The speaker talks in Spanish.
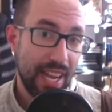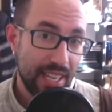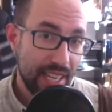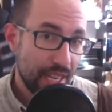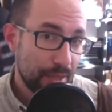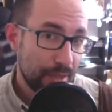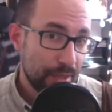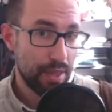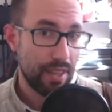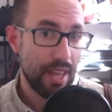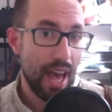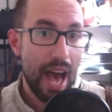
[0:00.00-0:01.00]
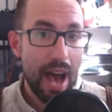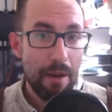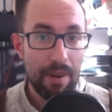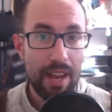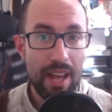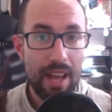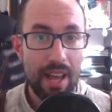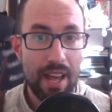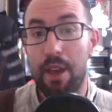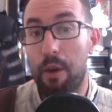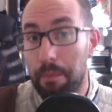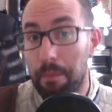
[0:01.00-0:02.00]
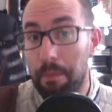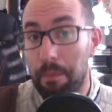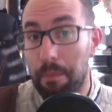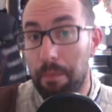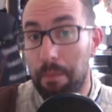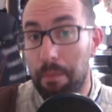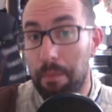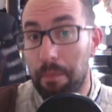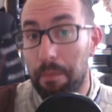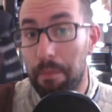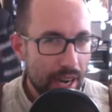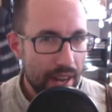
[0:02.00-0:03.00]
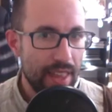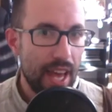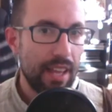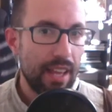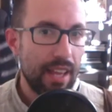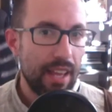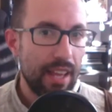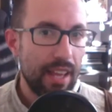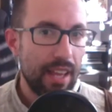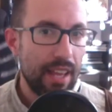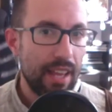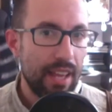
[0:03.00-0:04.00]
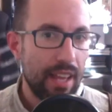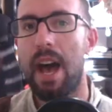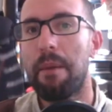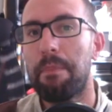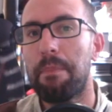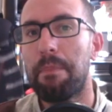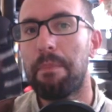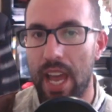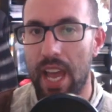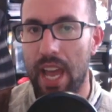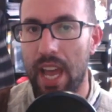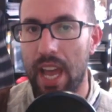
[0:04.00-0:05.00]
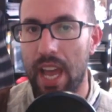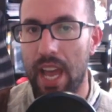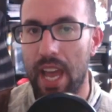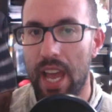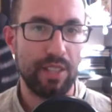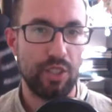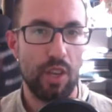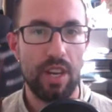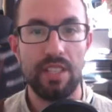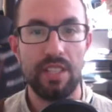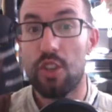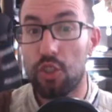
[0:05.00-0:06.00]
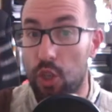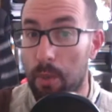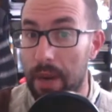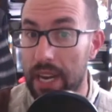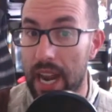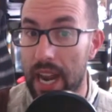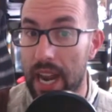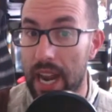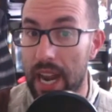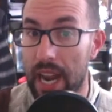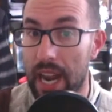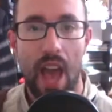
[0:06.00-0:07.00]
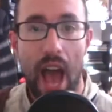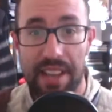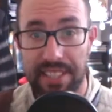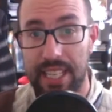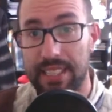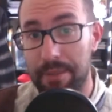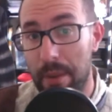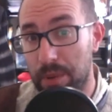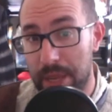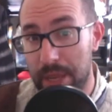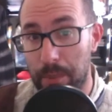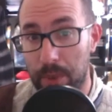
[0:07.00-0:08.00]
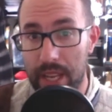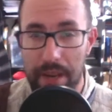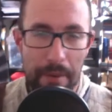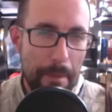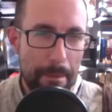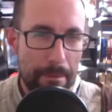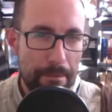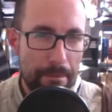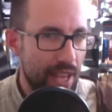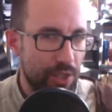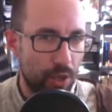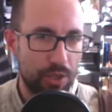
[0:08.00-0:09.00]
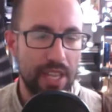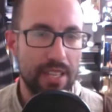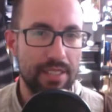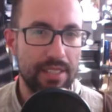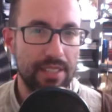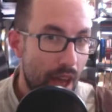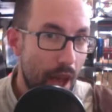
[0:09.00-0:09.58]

aquí Espronceda habla de un pirata, pero en realidad también nos está planteando algunas reflexiones sobre la libertad. Así que te vamos a proponer varias cosas.